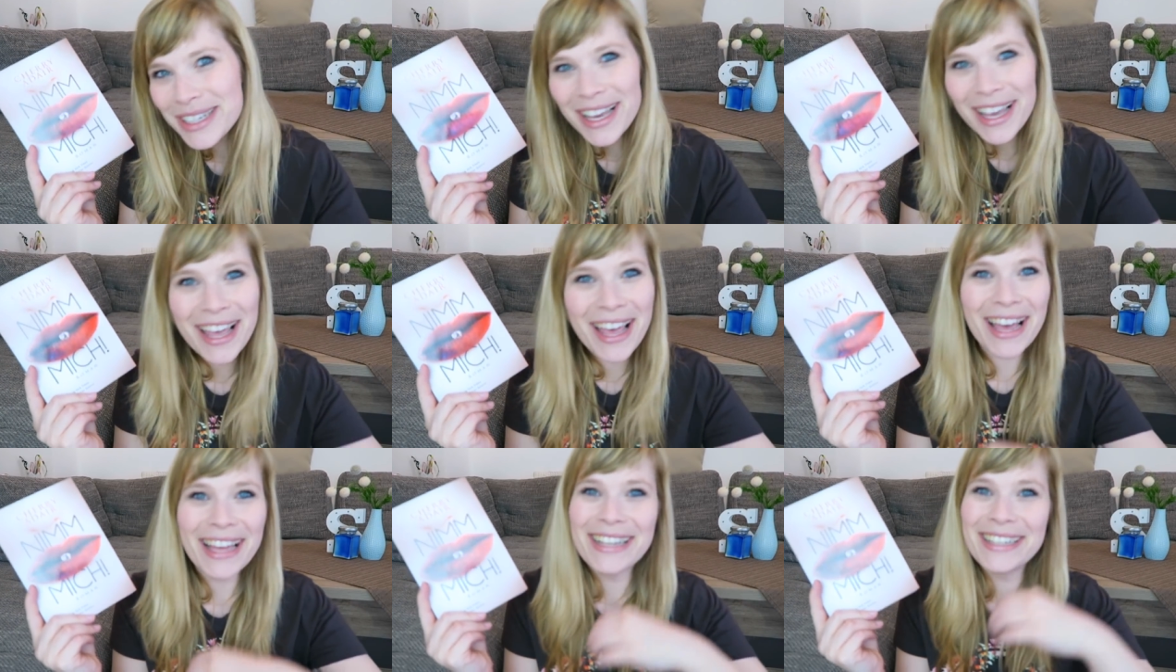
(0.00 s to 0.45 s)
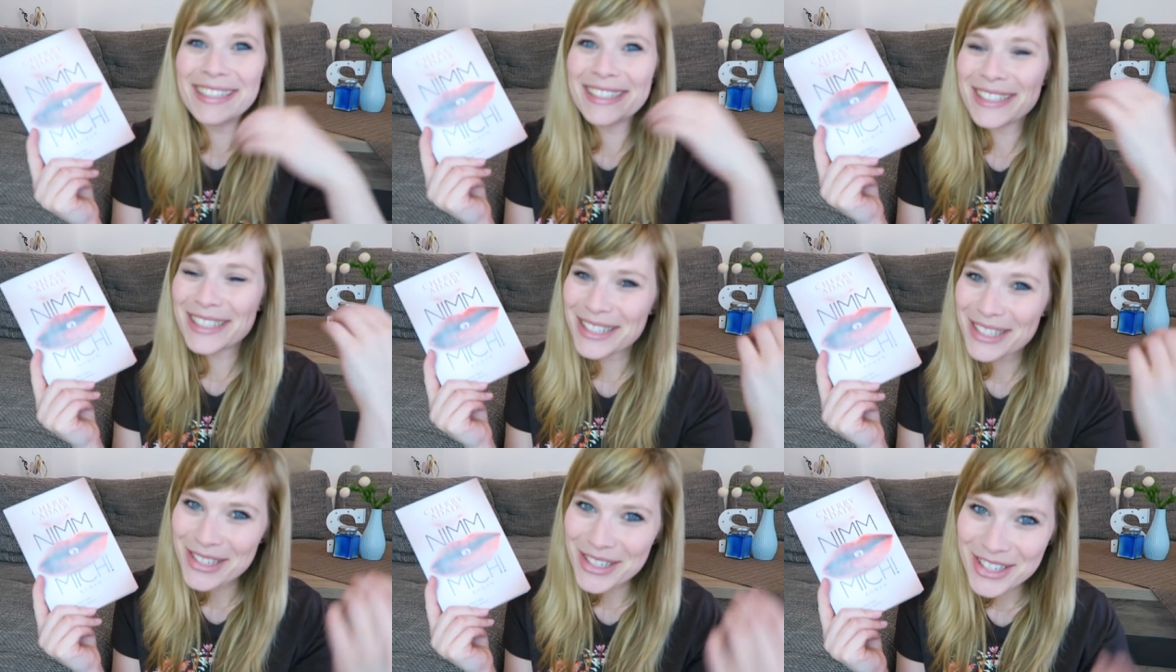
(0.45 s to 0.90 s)

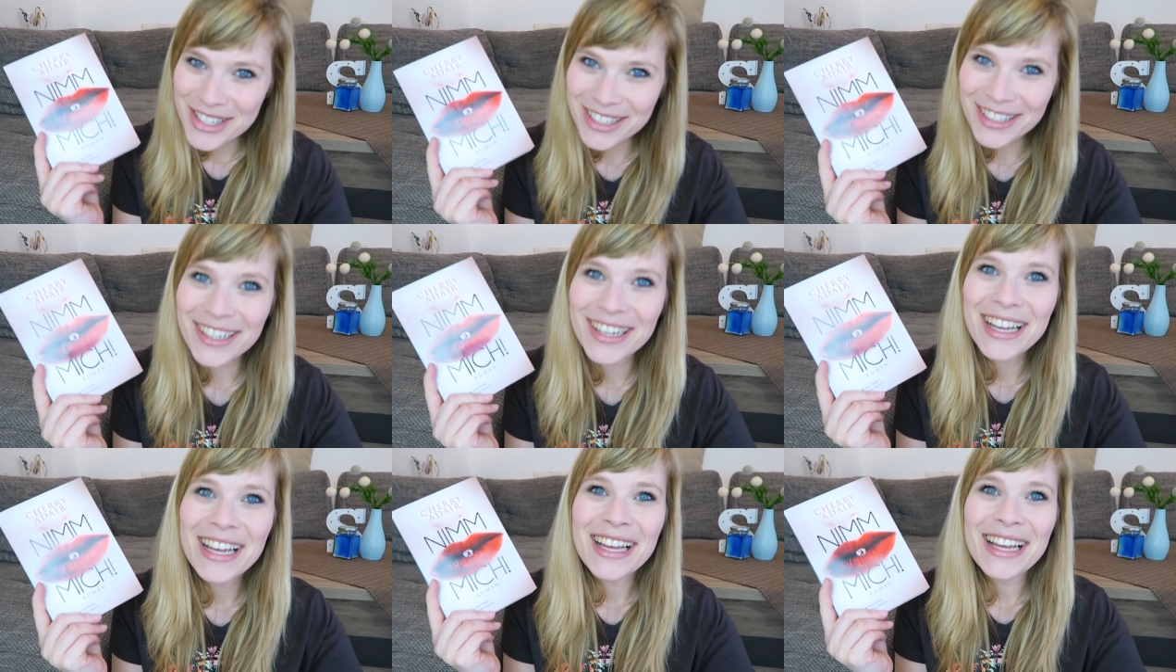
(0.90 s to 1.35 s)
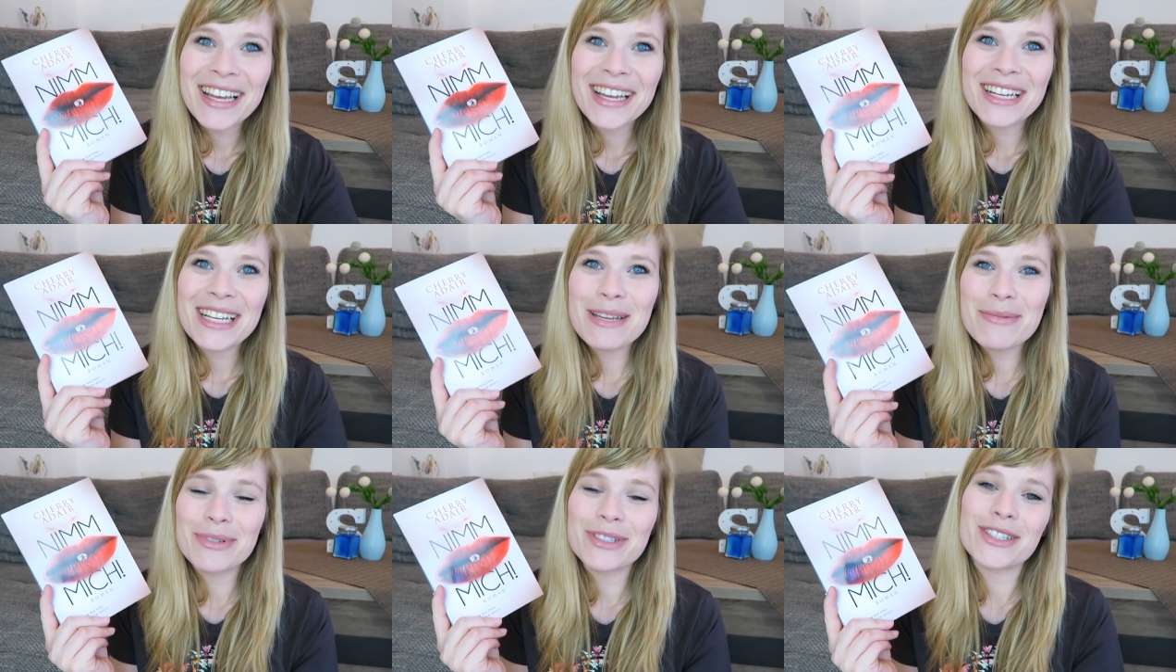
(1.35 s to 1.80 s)
unrealistische
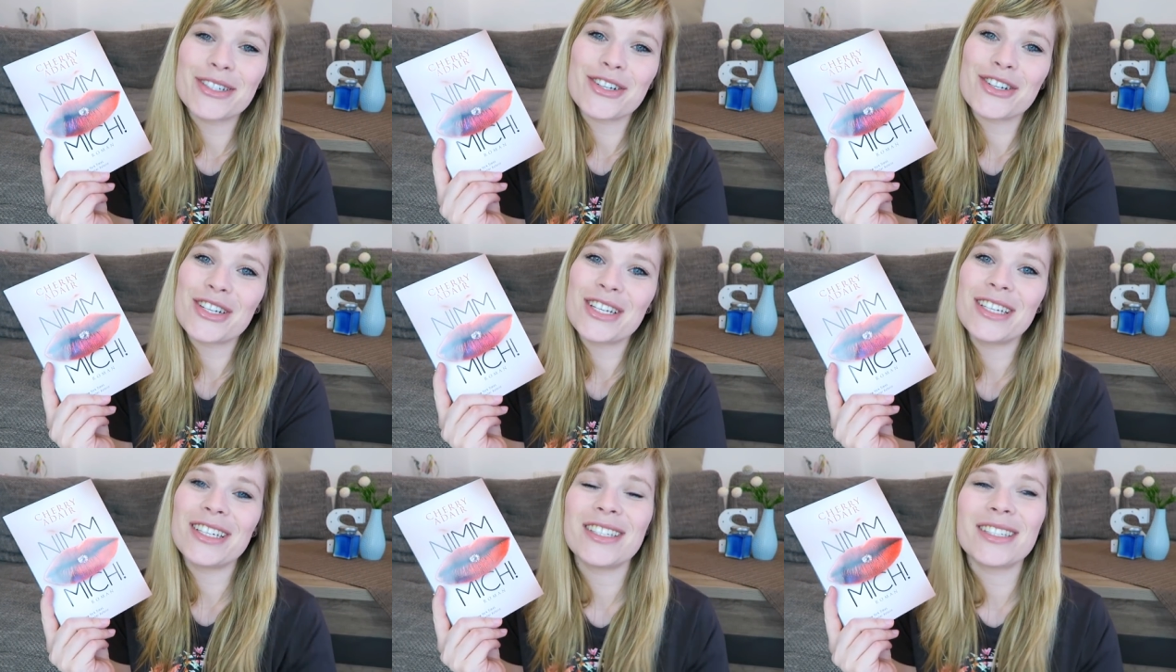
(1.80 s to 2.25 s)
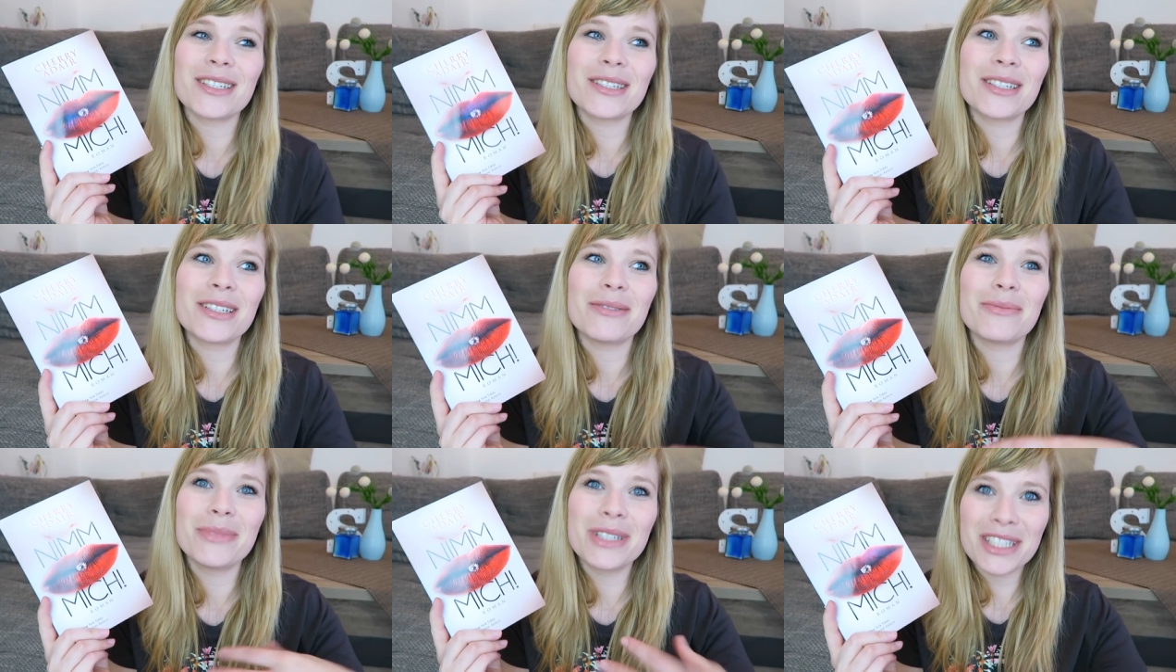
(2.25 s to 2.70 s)

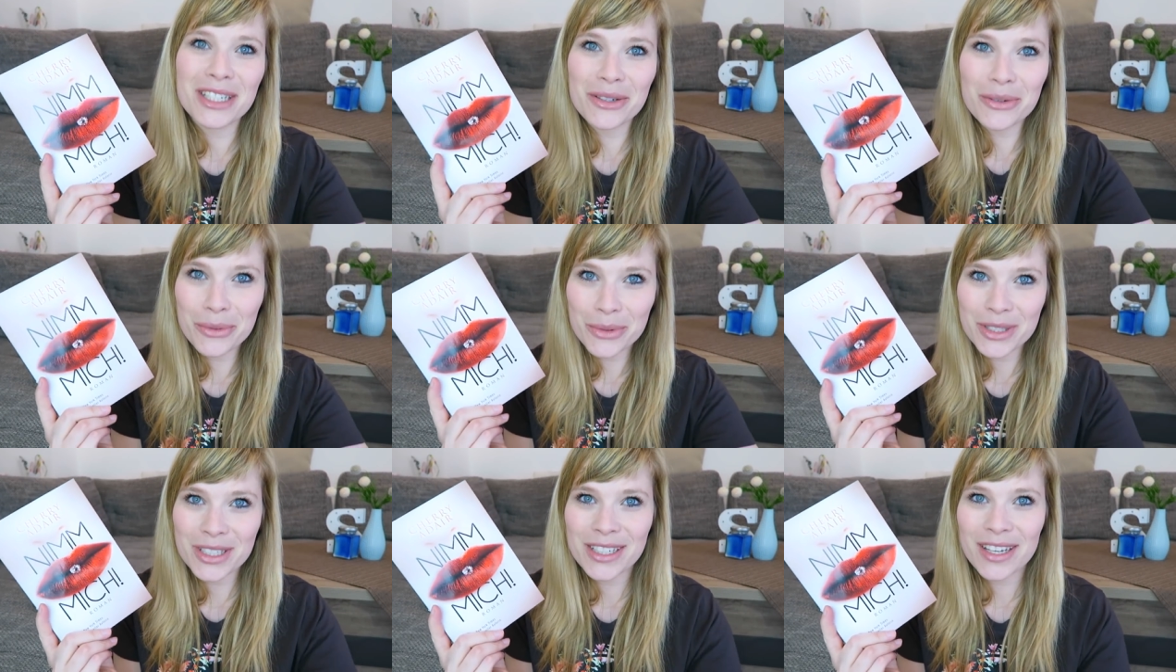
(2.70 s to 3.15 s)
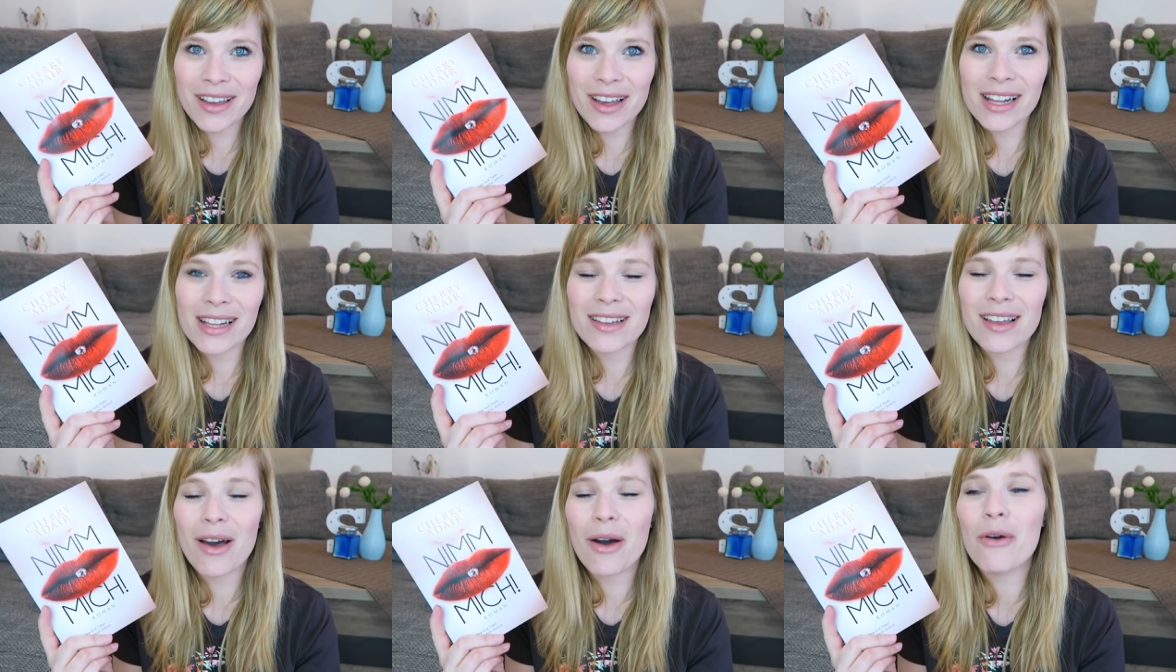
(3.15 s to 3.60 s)
Liebesgeschichte mit
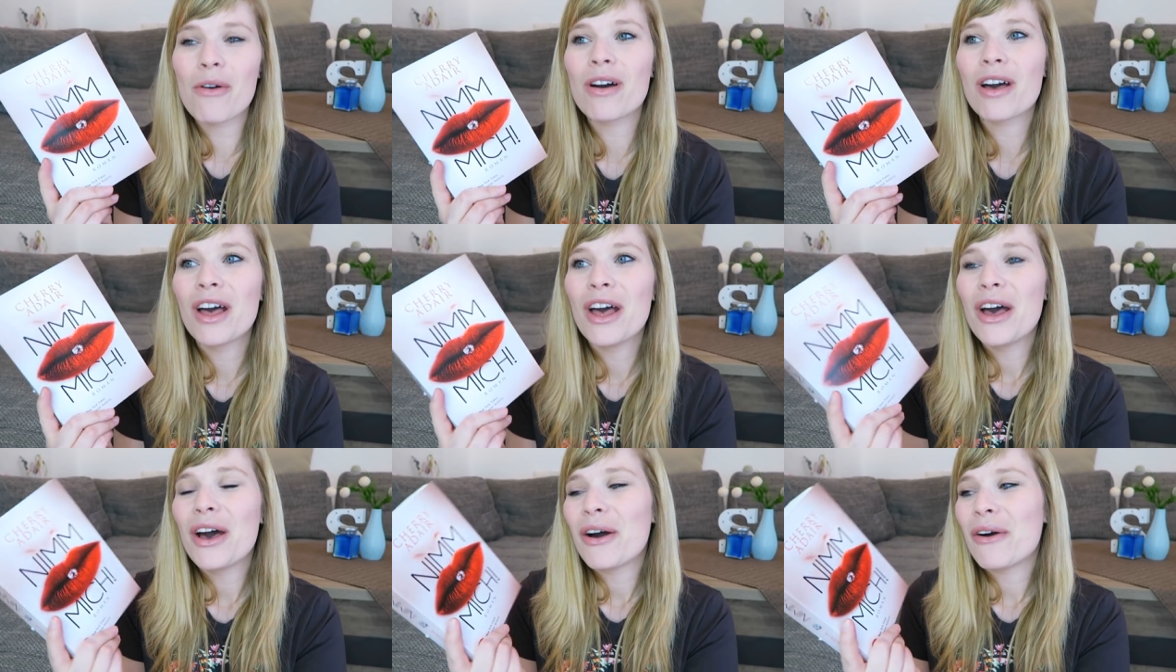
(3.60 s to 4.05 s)
Erotik halt auch.